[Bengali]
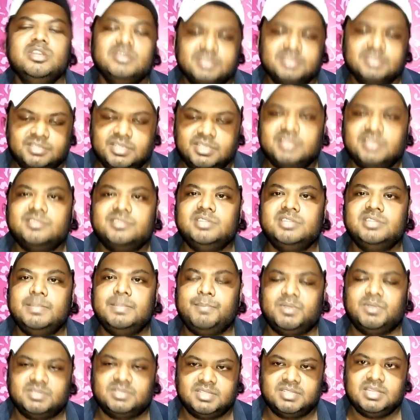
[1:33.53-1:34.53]
সিক্সটি
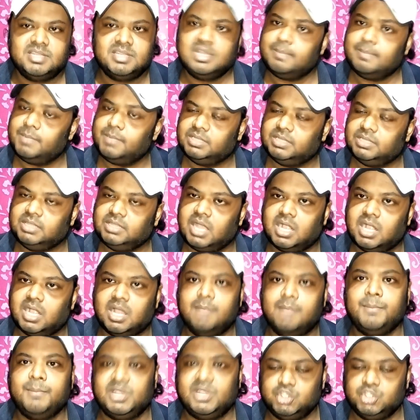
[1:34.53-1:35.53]
পার্সেন্ট নাম্বার থাকা
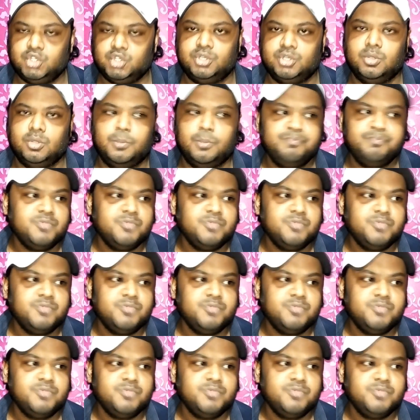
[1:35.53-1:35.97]
বাঞ্ছনীয়